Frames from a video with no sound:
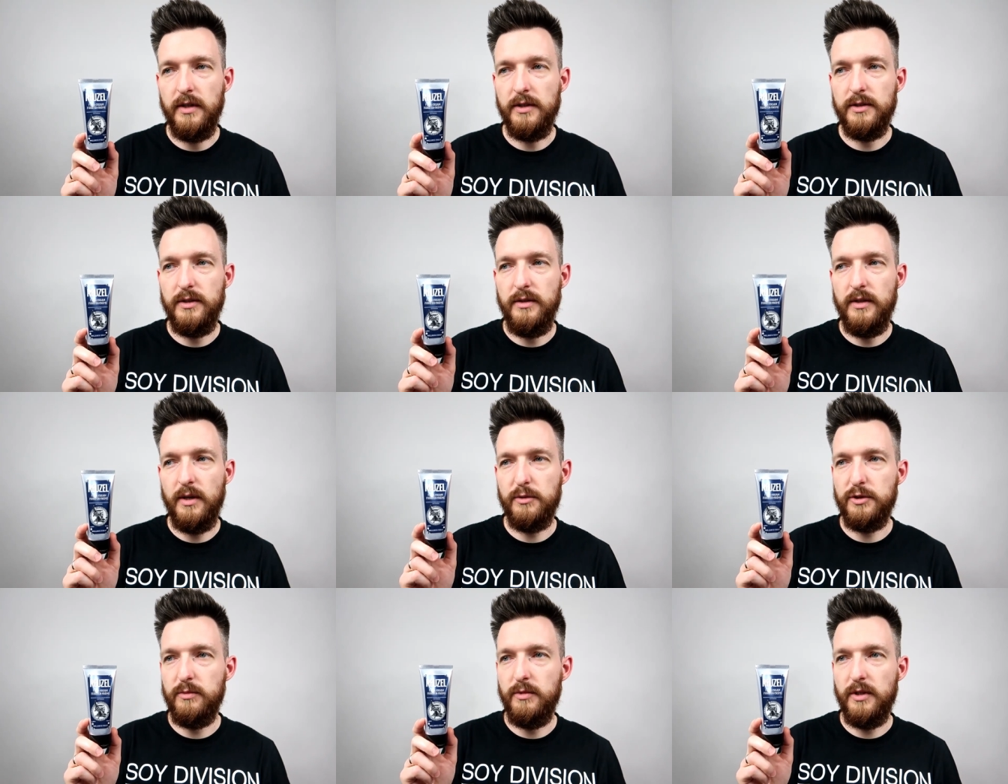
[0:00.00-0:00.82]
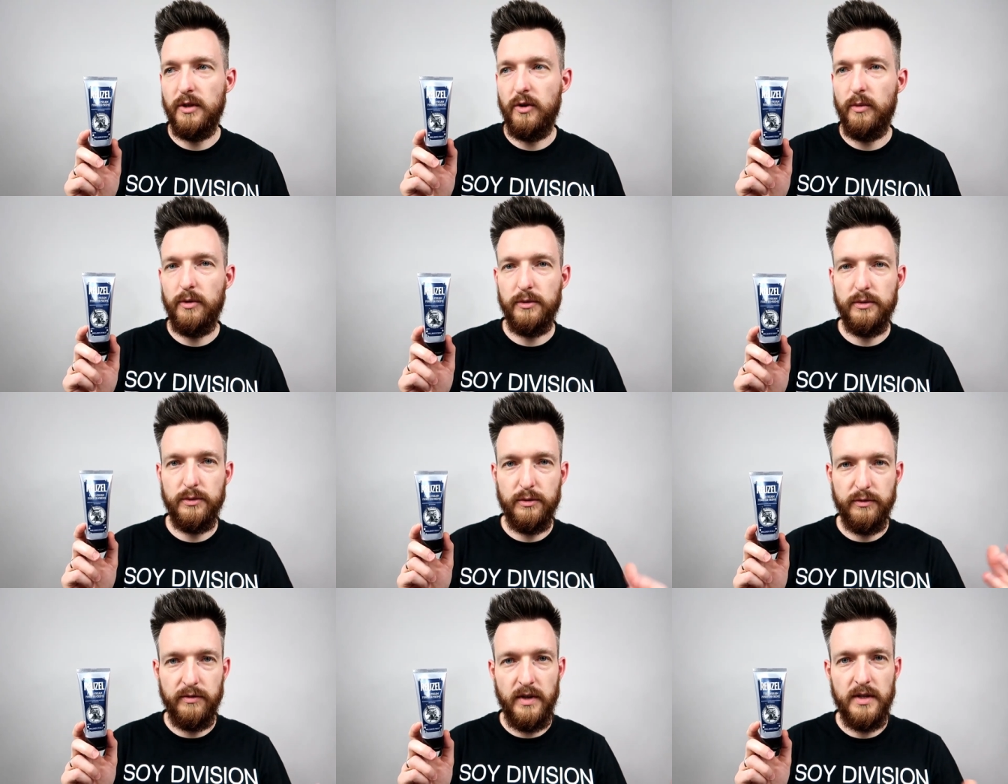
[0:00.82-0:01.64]
Jeśli nałożymy tego
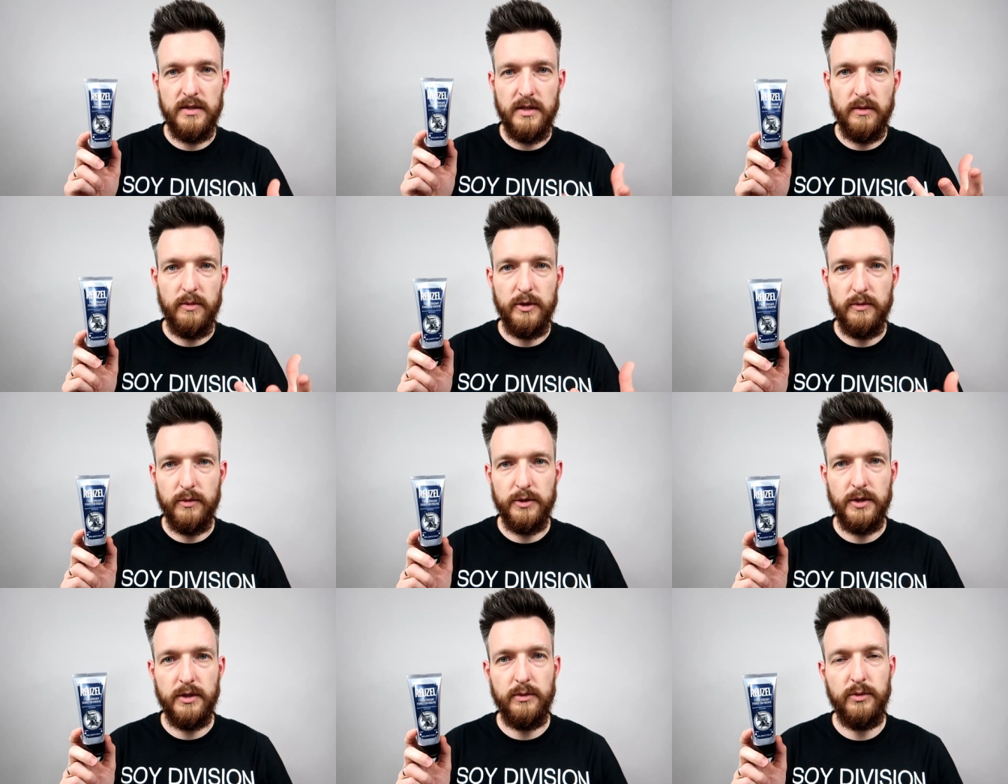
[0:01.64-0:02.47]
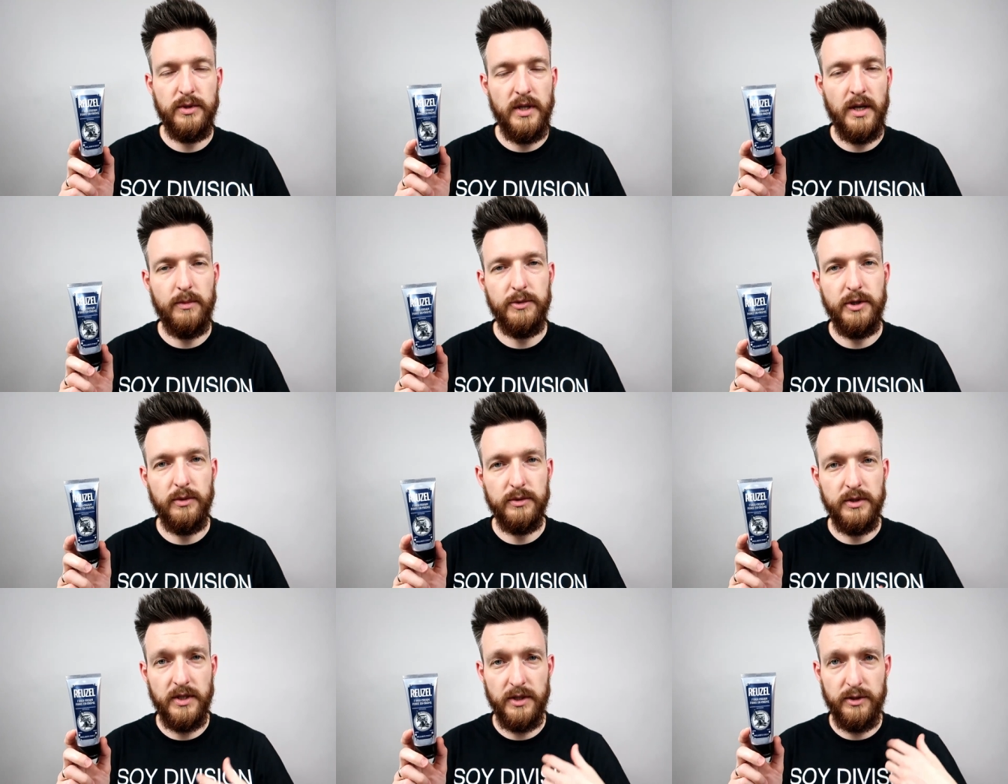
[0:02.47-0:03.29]
produktu więcej, być może uda nam się
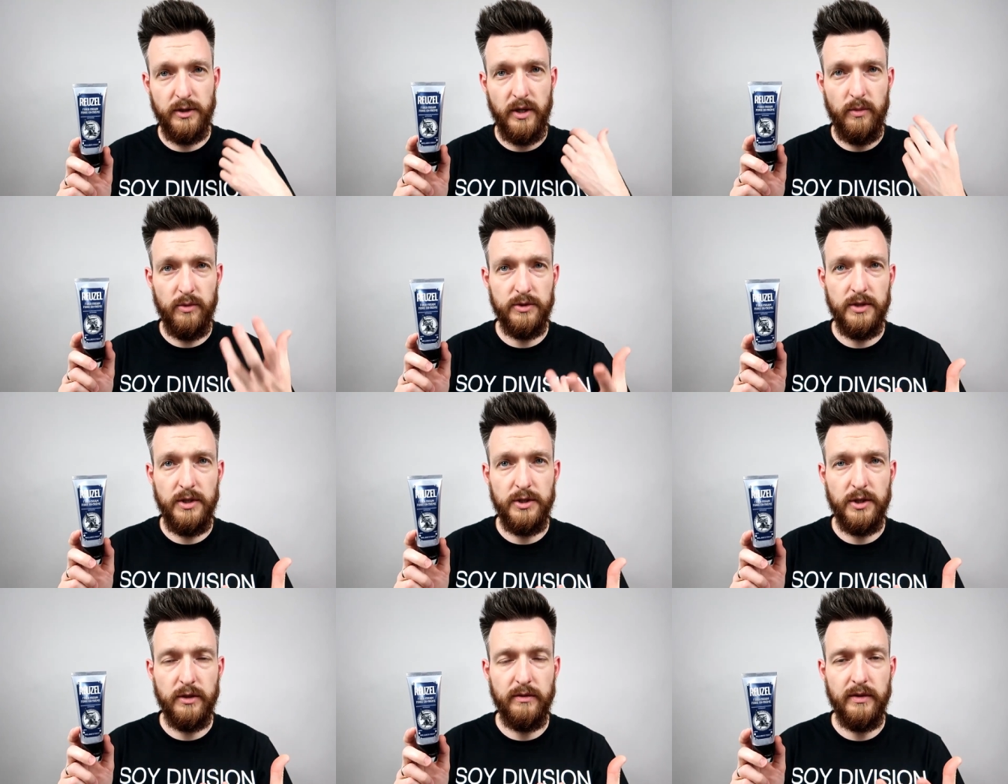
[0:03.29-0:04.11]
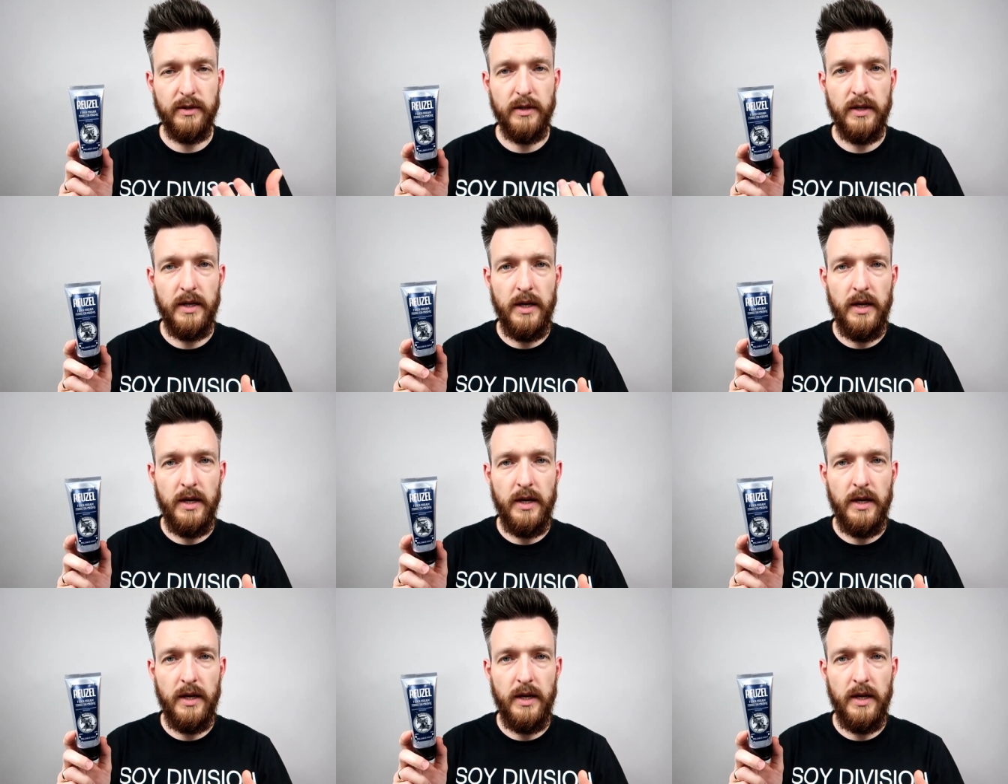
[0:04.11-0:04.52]
uzyskać trochę mocniejszy chwyt